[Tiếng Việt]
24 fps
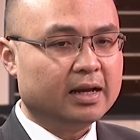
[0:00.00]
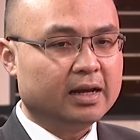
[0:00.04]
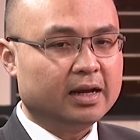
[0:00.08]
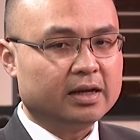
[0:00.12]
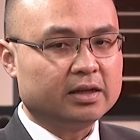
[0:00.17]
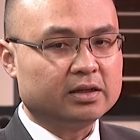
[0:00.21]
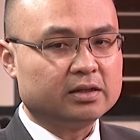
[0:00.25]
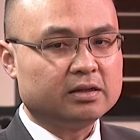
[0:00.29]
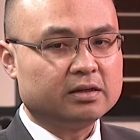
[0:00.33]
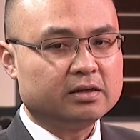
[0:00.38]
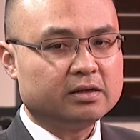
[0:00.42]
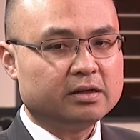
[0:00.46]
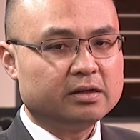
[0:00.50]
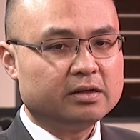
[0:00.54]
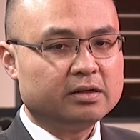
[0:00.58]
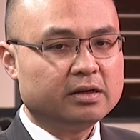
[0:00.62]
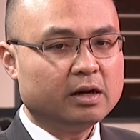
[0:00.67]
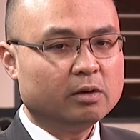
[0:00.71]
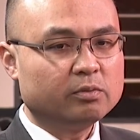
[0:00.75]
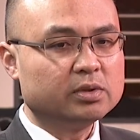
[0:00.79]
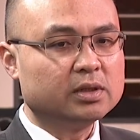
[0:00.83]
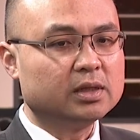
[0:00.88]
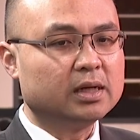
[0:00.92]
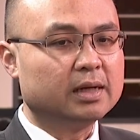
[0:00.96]
uh,
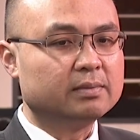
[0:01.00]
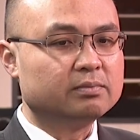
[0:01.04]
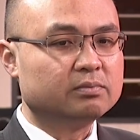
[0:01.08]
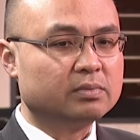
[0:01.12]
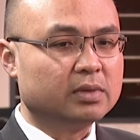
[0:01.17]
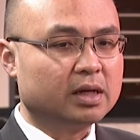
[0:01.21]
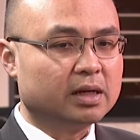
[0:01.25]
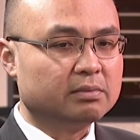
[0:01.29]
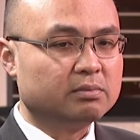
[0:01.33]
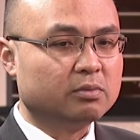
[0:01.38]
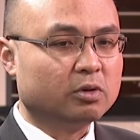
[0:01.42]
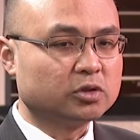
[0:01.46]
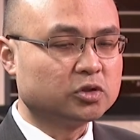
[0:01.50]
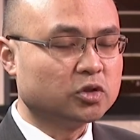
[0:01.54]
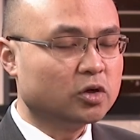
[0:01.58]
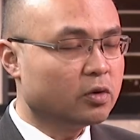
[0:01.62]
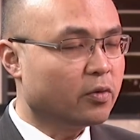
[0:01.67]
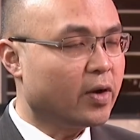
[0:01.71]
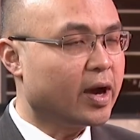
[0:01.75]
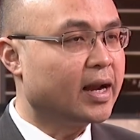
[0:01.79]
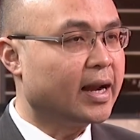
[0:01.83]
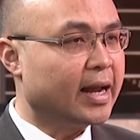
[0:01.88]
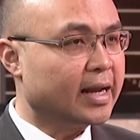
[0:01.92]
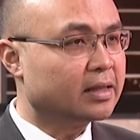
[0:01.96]
trong trường hợp một
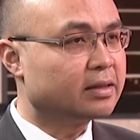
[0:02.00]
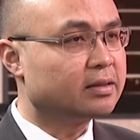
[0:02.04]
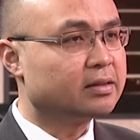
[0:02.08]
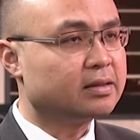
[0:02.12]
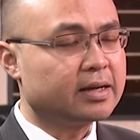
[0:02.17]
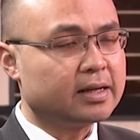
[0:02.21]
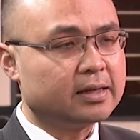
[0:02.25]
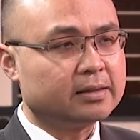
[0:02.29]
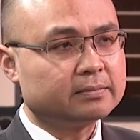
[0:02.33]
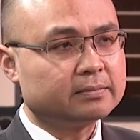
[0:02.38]
số ngoại lệ thôi thưa